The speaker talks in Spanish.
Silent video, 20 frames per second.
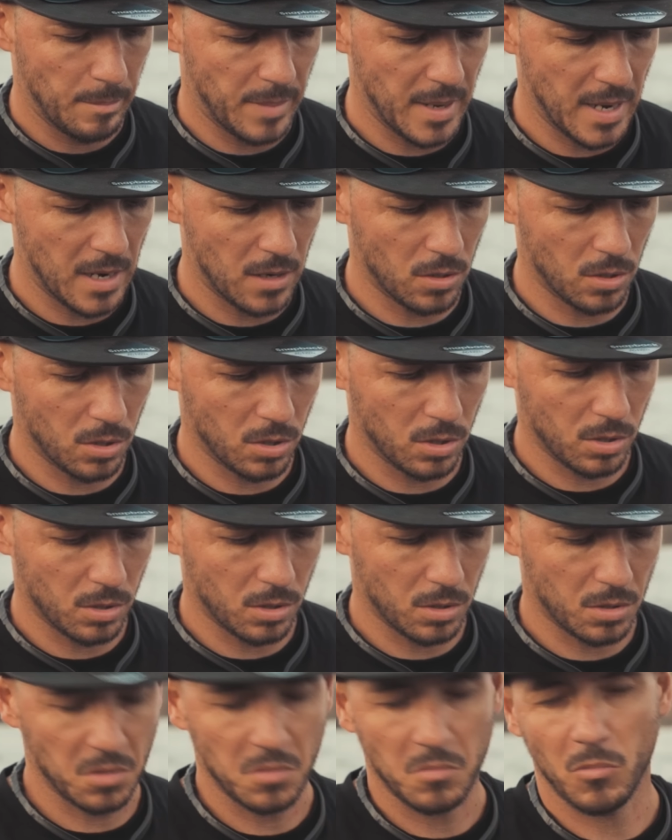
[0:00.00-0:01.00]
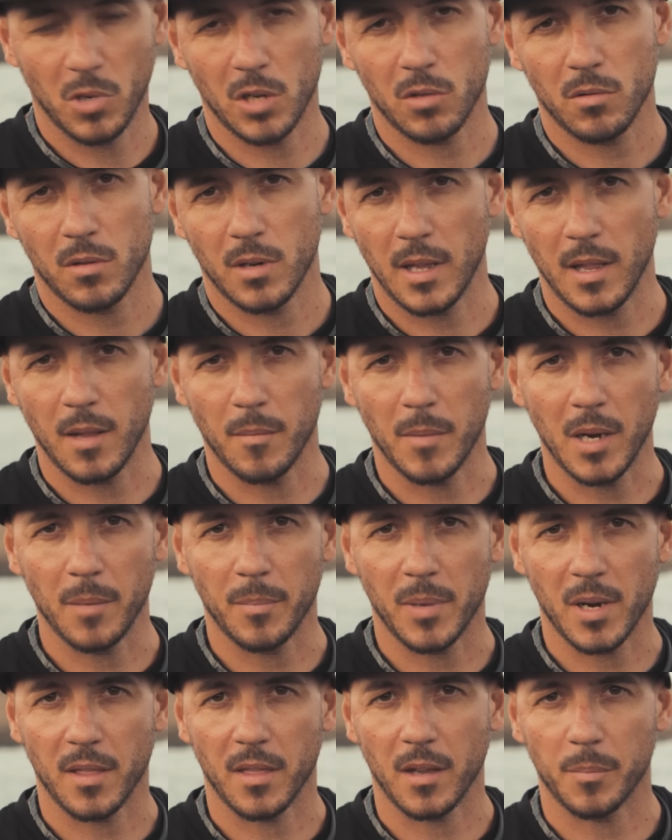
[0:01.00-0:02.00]
Pero bueno, nada mal
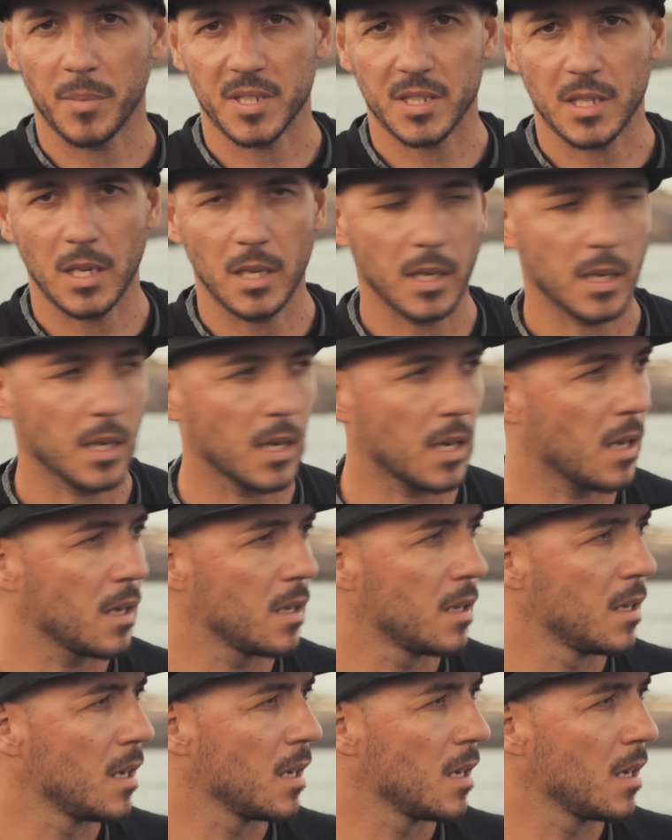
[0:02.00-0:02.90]
para hacer pesca ligera.